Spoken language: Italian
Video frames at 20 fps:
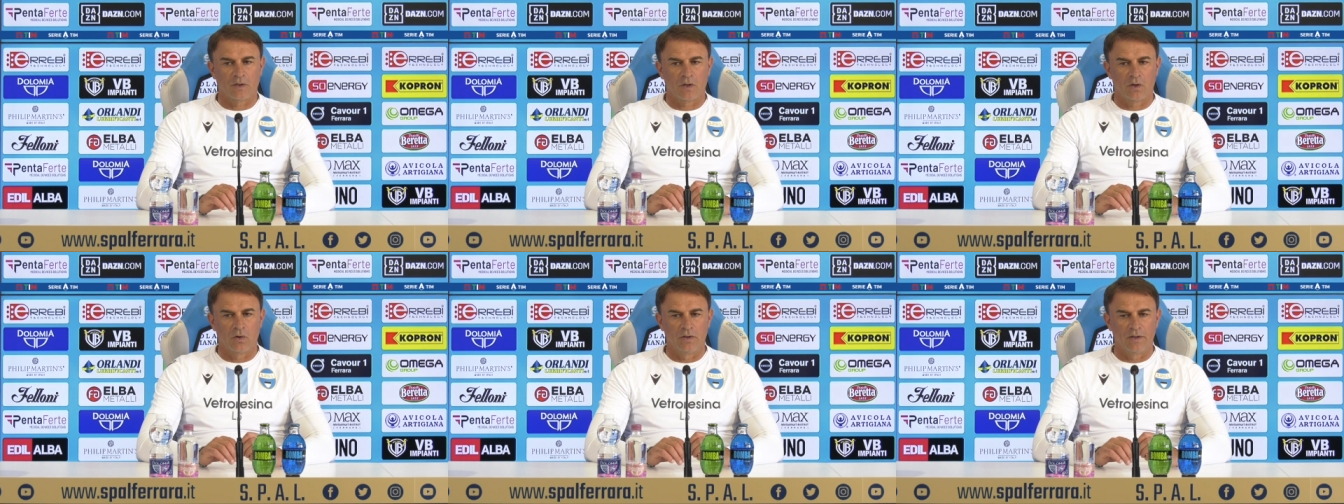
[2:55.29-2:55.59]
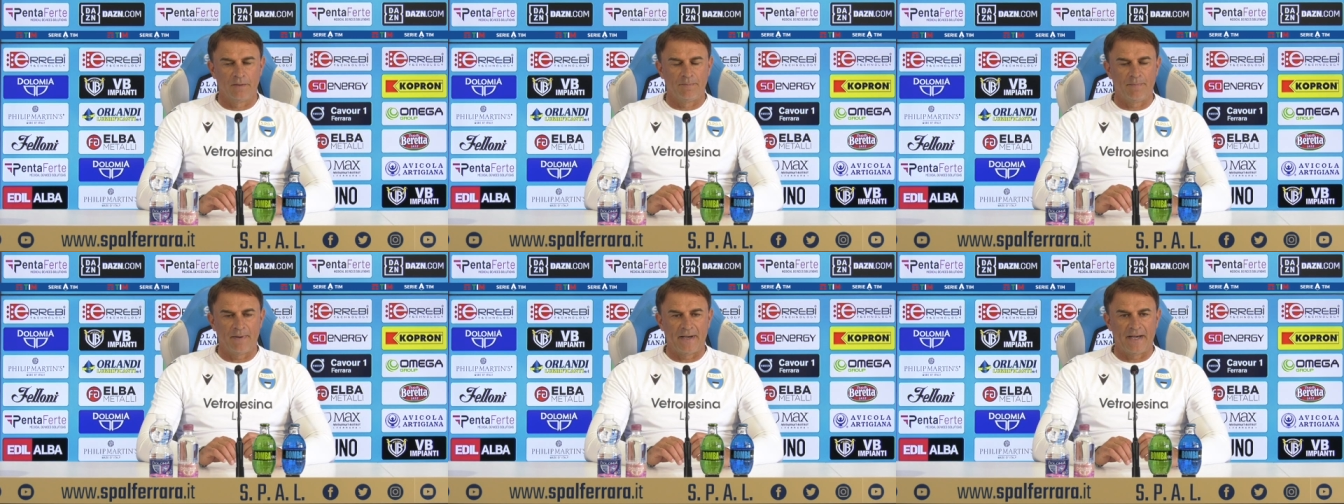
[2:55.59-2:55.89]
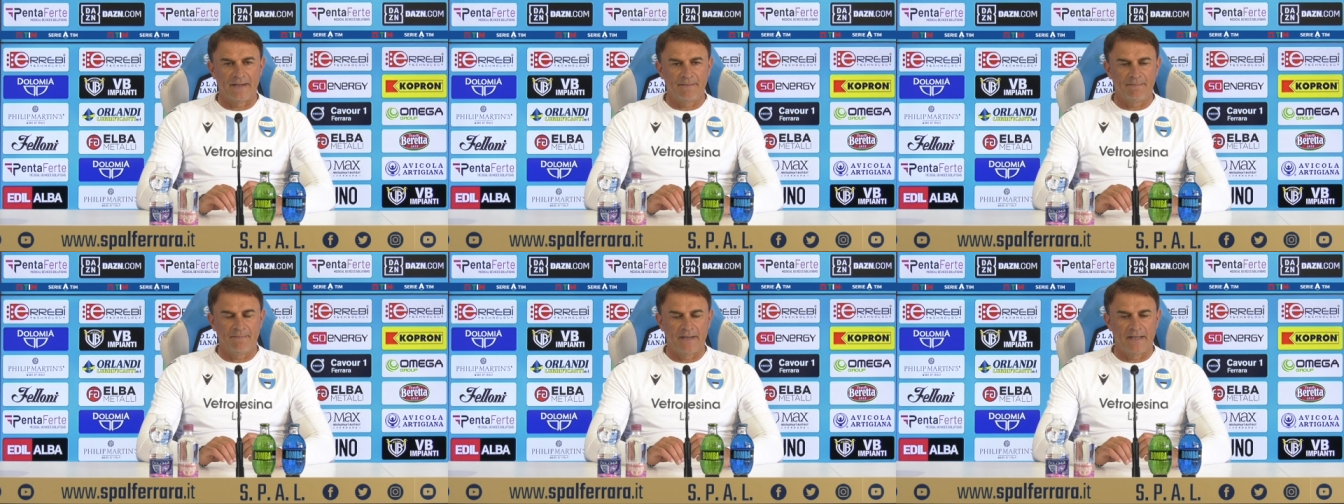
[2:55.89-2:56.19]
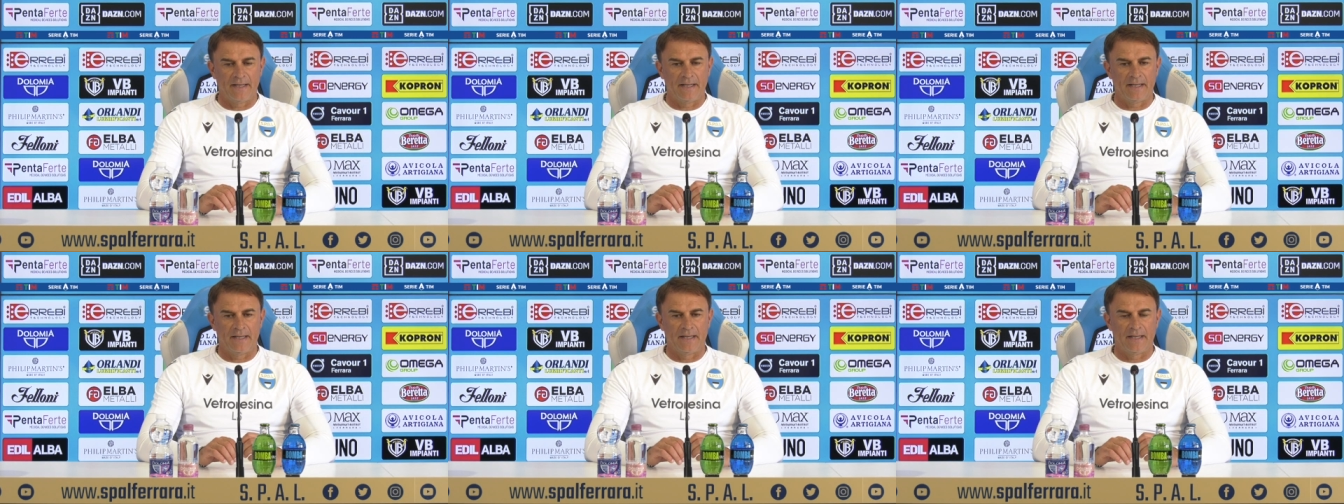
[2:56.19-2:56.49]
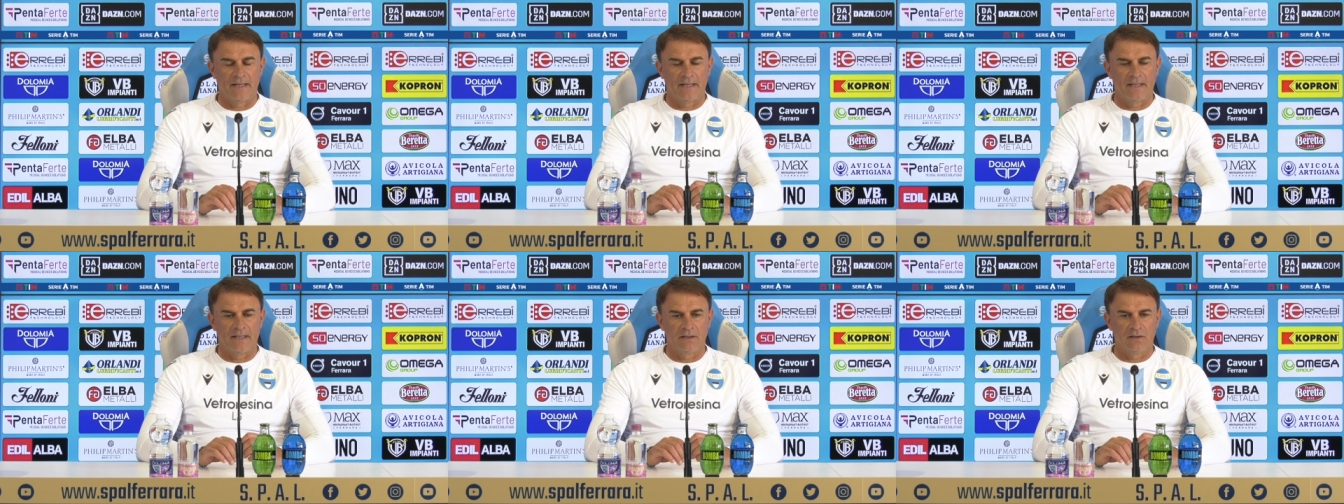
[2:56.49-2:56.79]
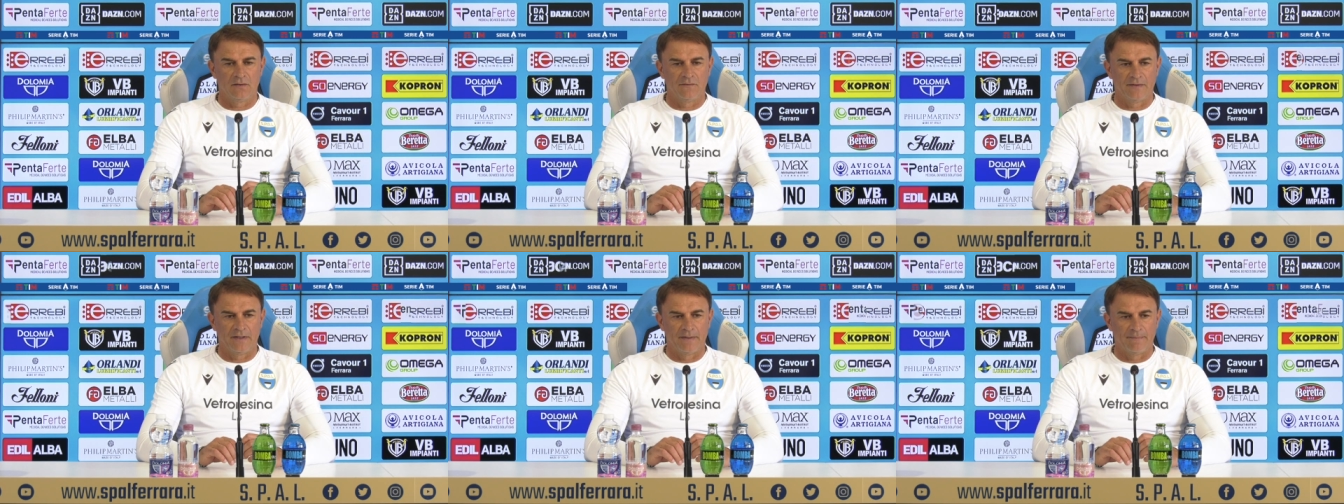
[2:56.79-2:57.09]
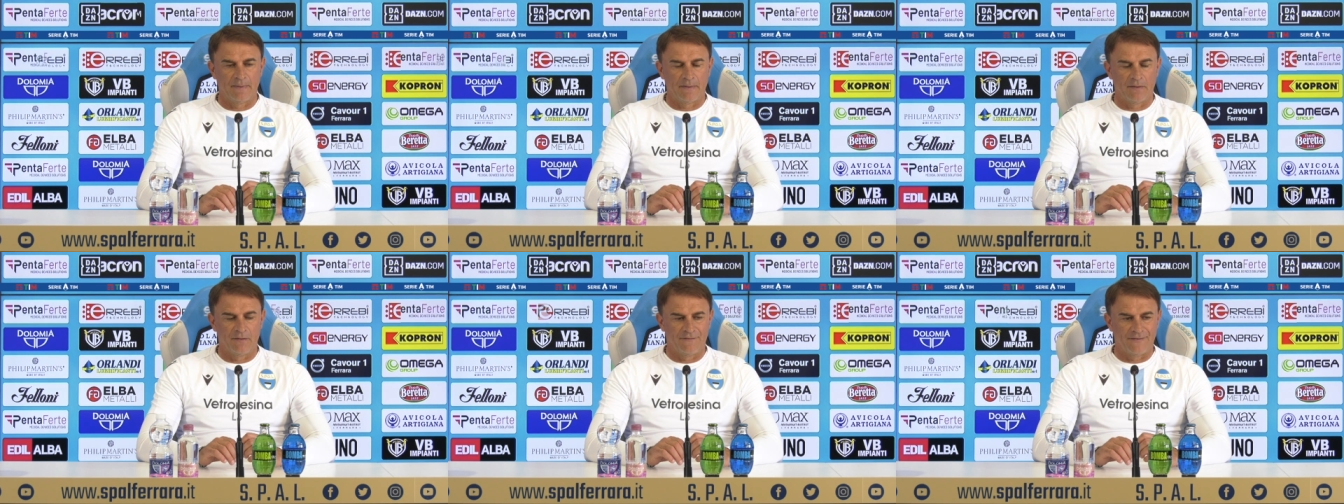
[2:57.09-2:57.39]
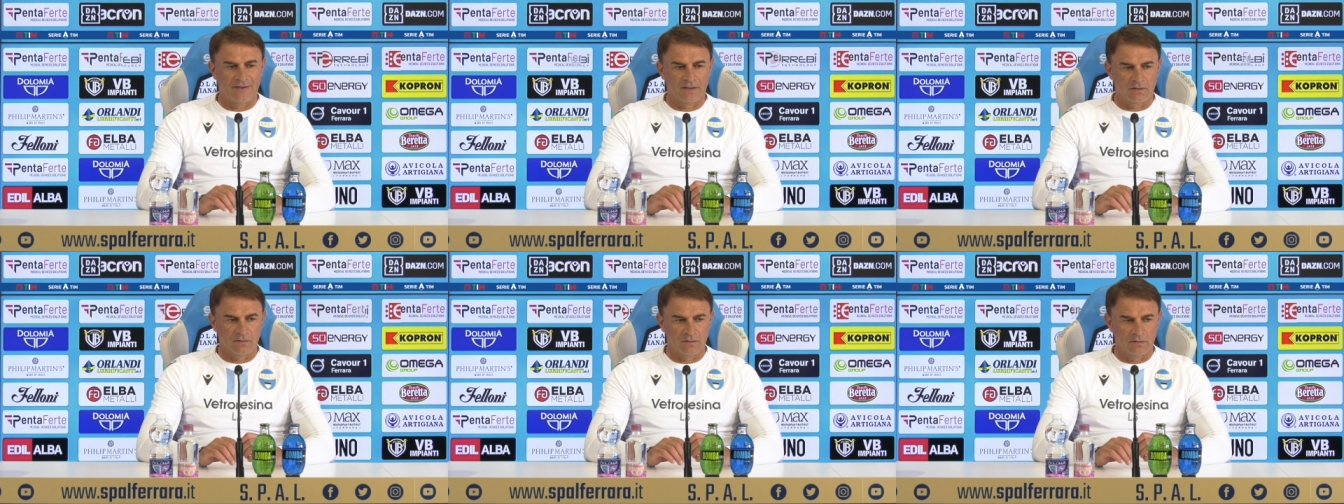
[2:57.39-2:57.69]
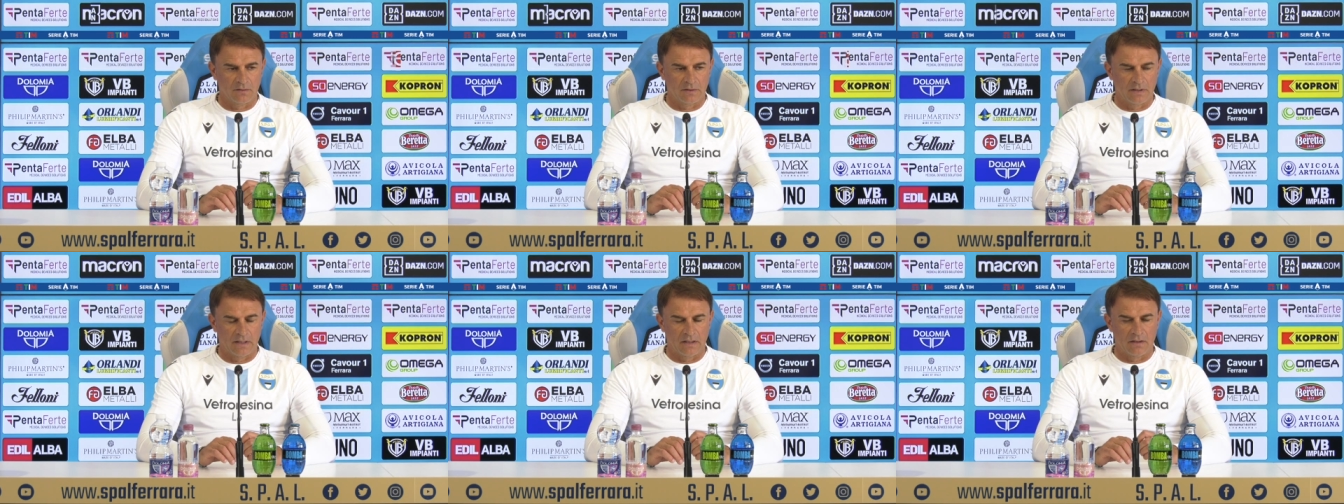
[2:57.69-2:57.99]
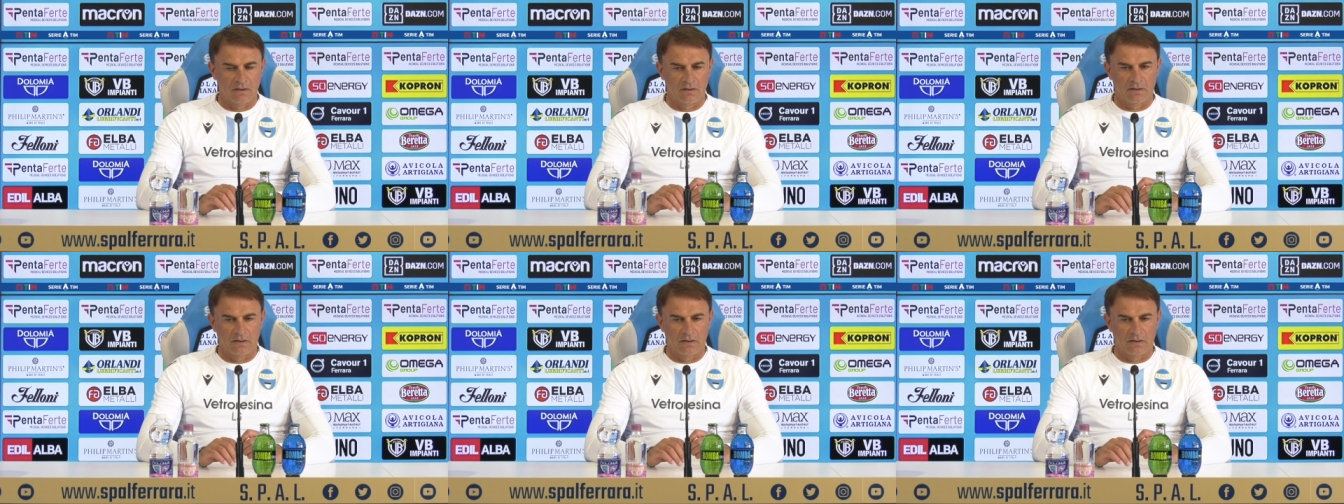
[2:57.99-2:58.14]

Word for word: con il Parma dove abbiamo fatto una,